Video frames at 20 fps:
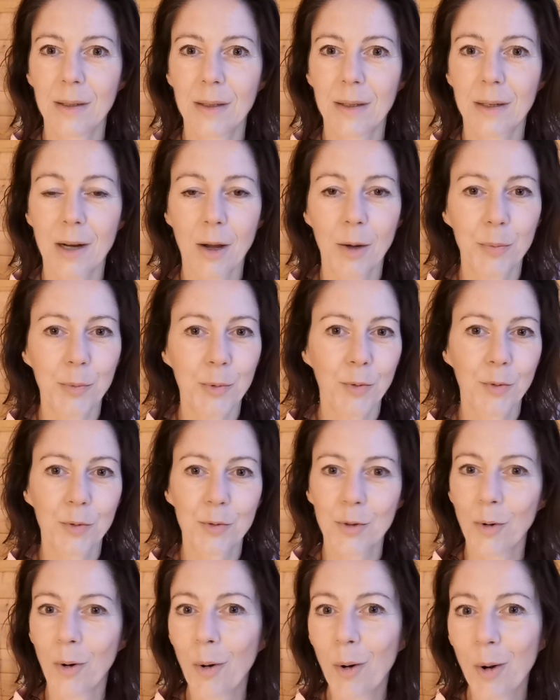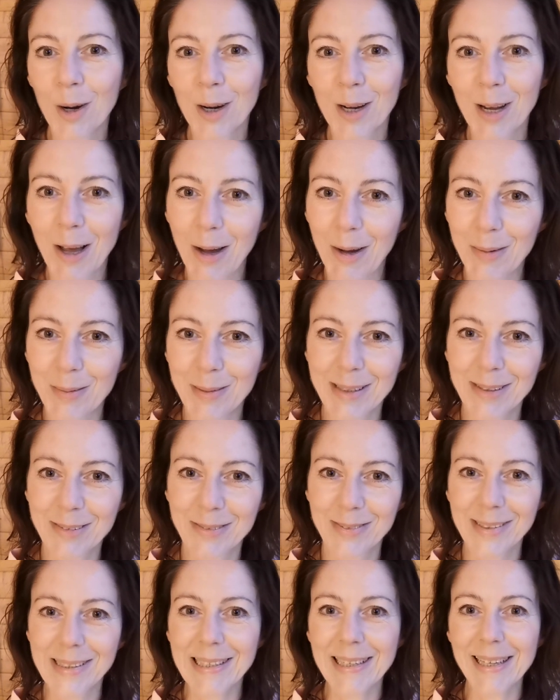raubt uns unglaublich
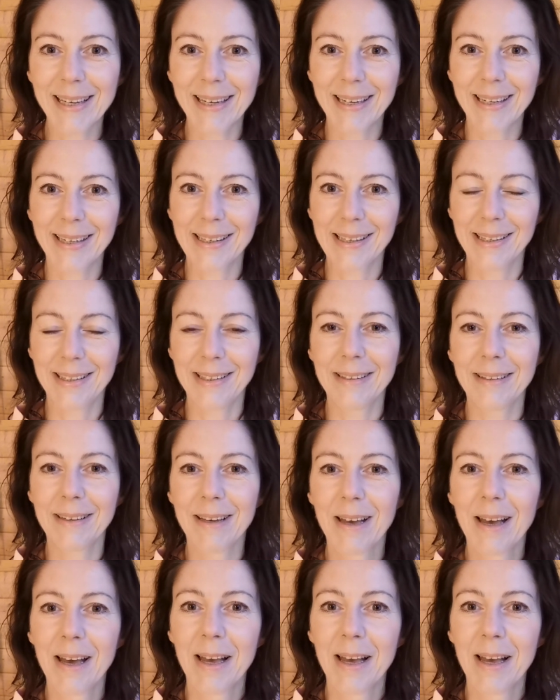viel Energie.